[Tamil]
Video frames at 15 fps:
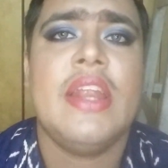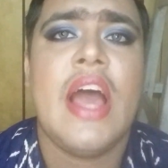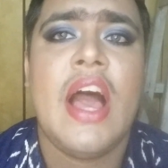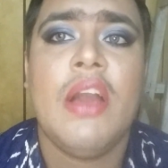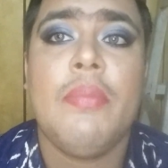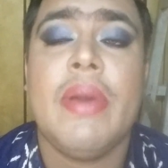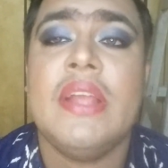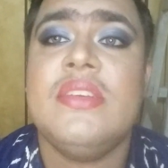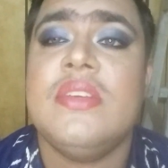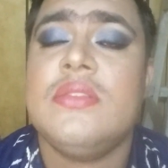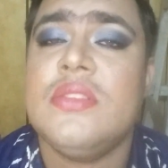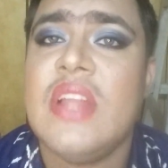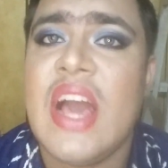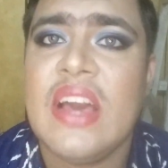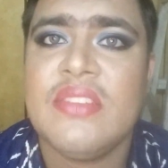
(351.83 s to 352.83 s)
டார்க்
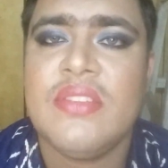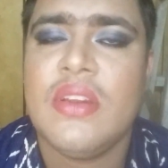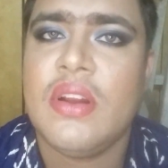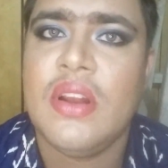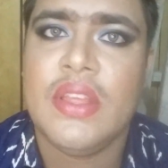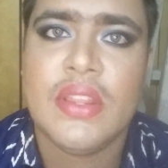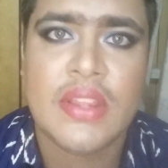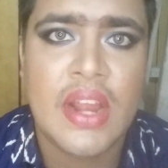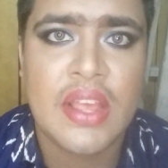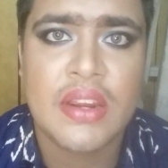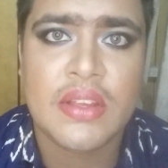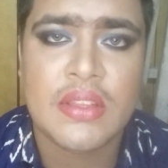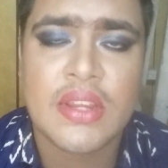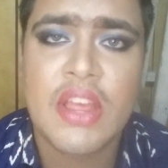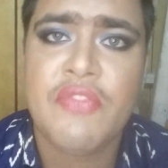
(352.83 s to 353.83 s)
பேச்சஸ் டார்க் சர்க்கிள் இதுதான்
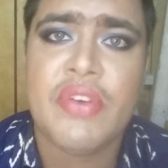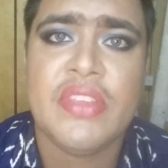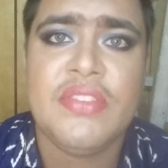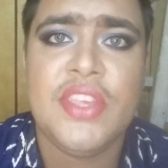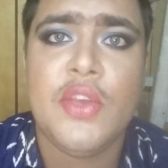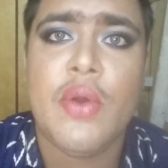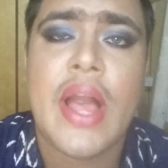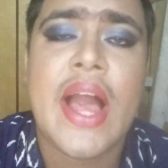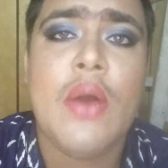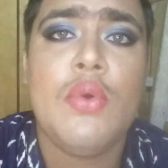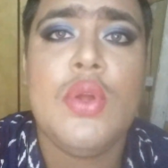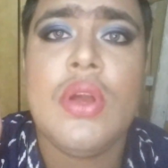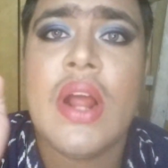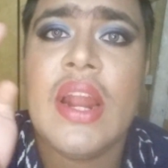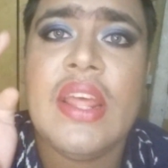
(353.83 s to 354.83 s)
இருக்குதுன்னா ஃபஸ்ட் யூ
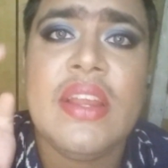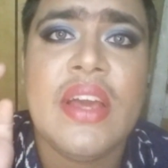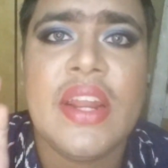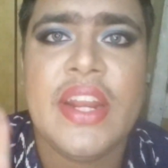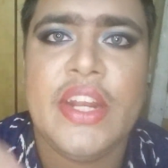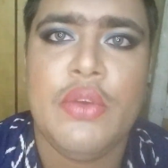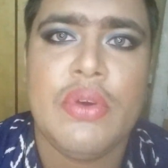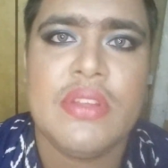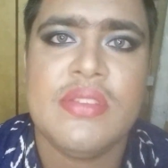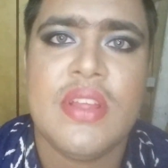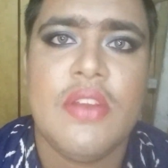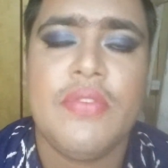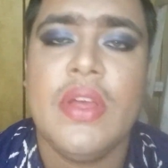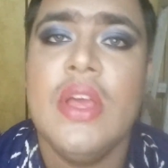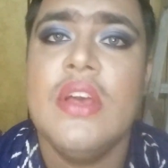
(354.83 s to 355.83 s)
ஹாவ் டு கலர் கரெக்ட் யுவர்
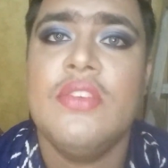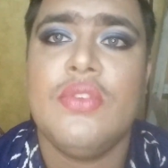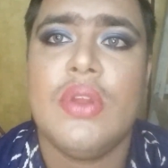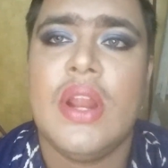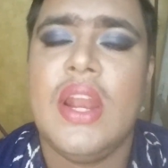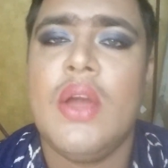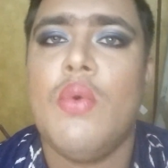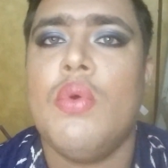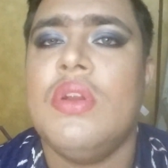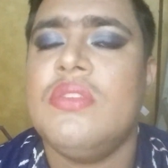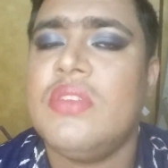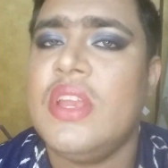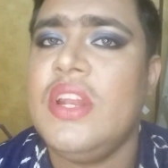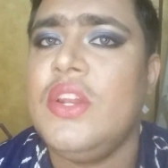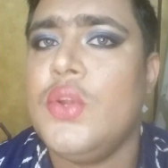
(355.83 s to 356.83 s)
செல்ஃப் ஸோ நல்லா
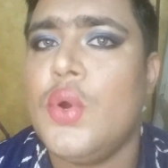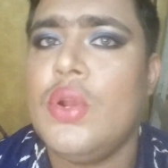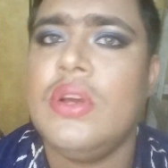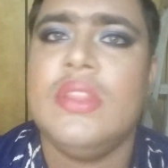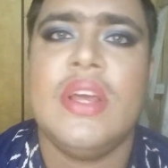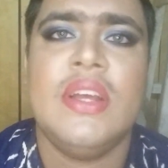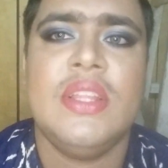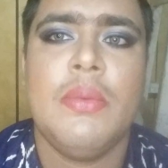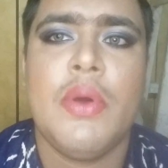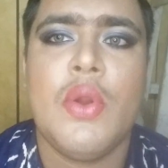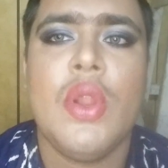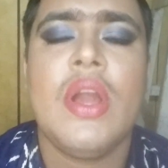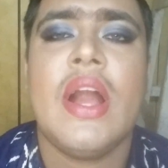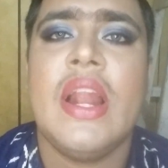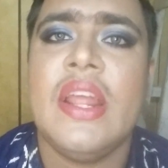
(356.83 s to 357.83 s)
உங்கள் ஸ்கின் டோனுக்கு தகுந்த
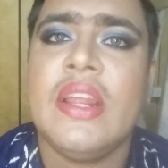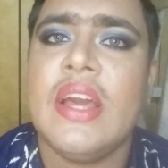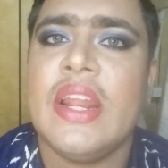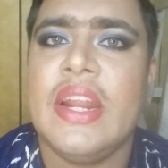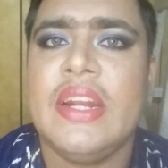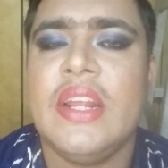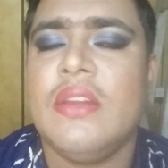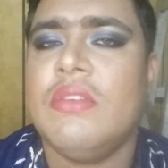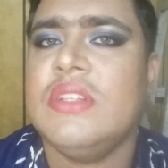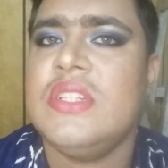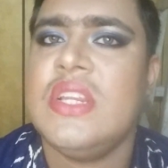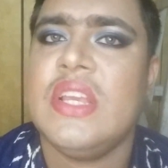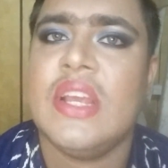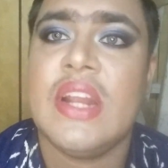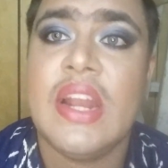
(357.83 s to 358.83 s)
மாதிரி உள்ள கலர் கரெக்டர்
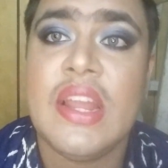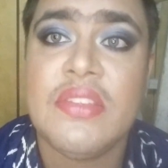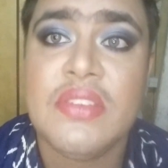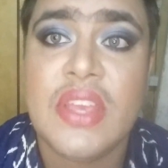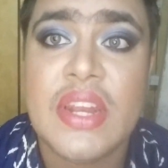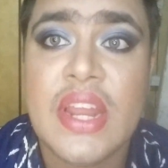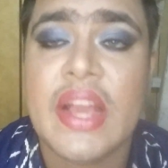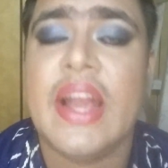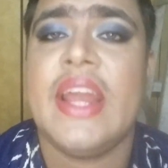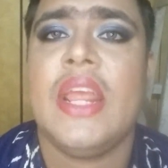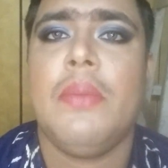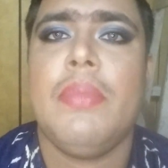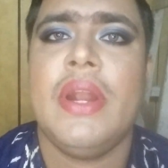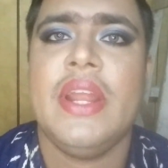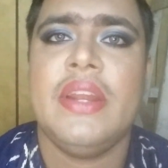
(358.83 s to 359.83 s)
வச்சு நீங்கள் நல்லா ஸ்கின்னை
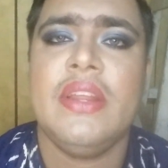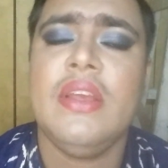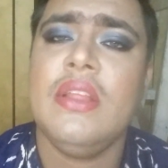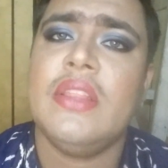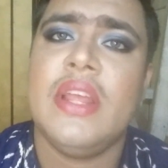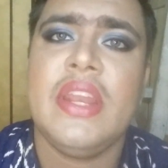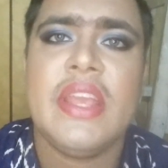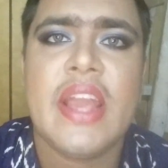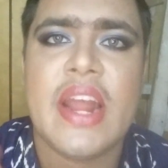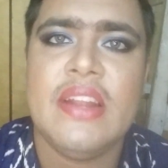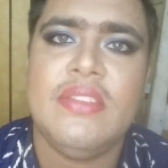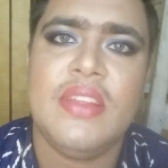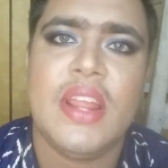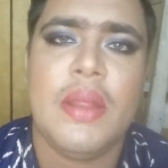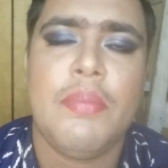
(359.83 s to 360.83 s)
கரெக்ட் பண்ணிவிட்டு தென் நீங்கள்
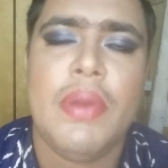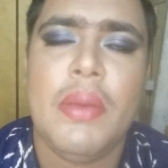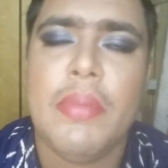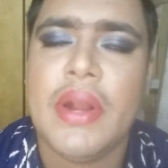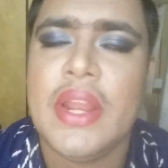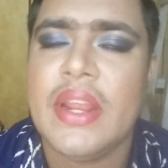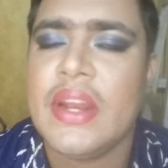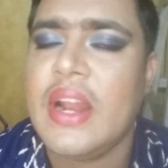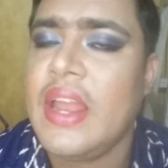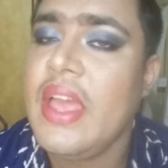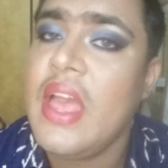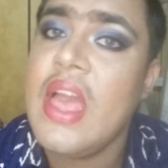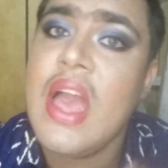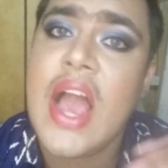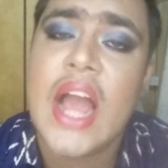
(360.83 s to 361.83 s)
கன்சிலர் அப்ளை
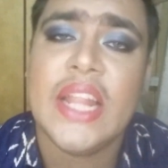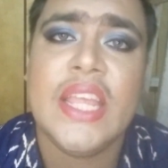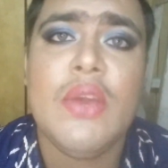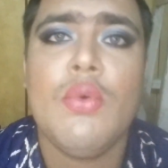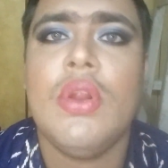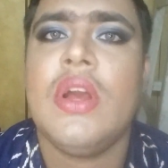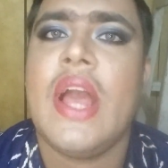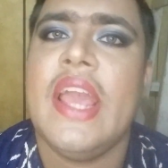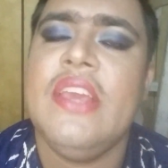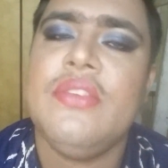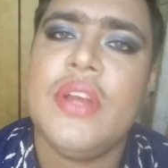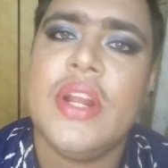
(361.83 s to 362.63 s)
பண்ணிங்கனாலே அதே உங்களுக்கு ஐ